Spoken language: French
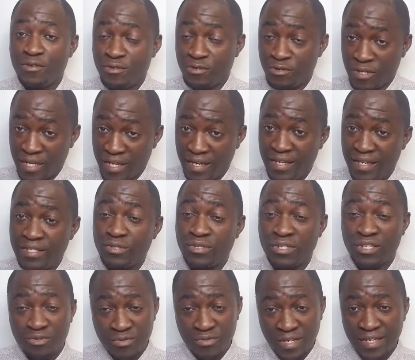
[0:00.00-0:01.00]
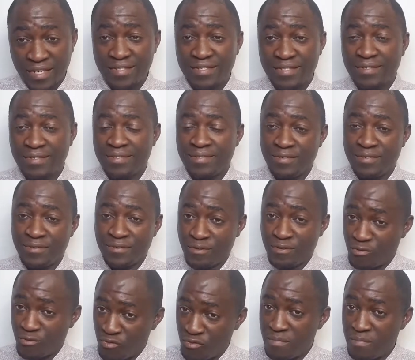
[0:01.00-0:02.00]
l'Église de Jésus-Christ
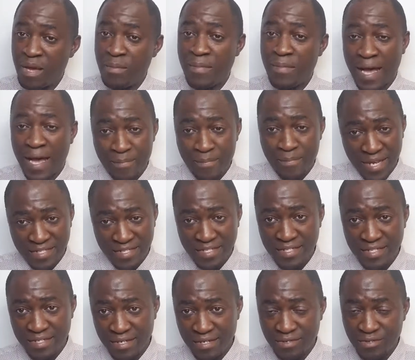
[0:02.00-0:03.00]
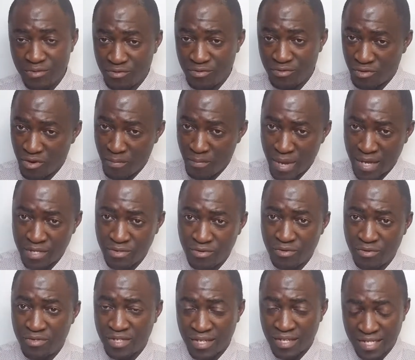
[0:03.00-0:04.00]
que lui-même a bâtie, hein, selon
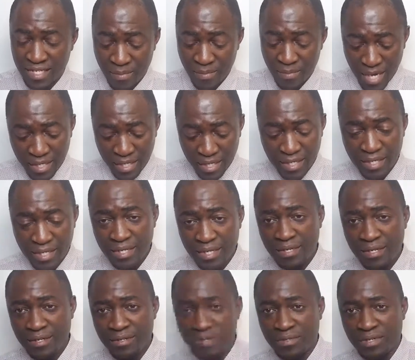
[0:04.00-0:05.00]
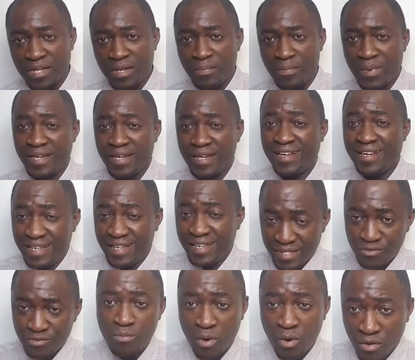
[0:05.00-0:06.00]
Matthieu 16 là-bas. Ce n'est pas
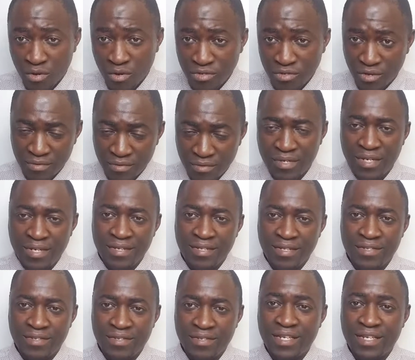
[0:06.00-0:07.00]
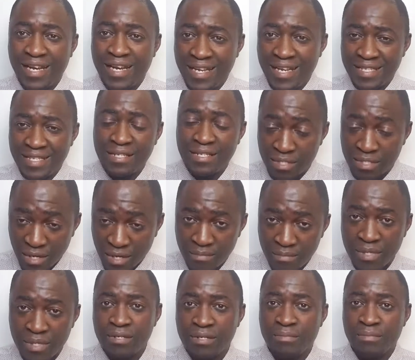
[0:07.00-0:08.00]
l'Église du monde, l'Église des
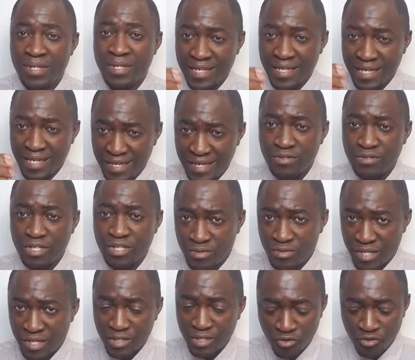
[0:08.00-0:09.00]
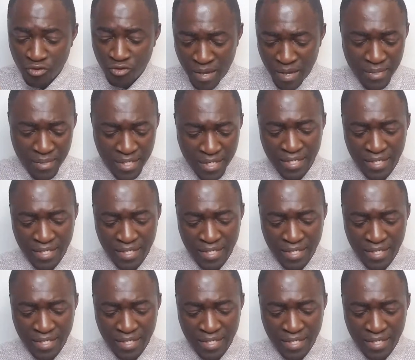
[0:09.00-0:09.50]
hommes, mais l'Église de Jésus-Christ lui-même.